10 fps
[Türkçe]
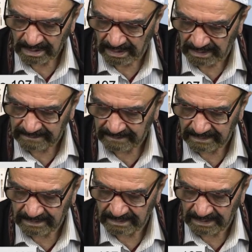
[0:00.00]

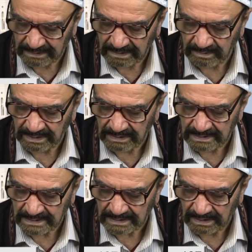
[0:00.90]
Hazreti Adem
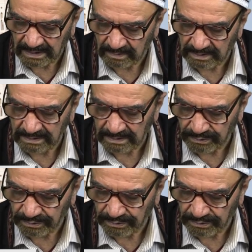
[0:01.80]
aleyhisselamı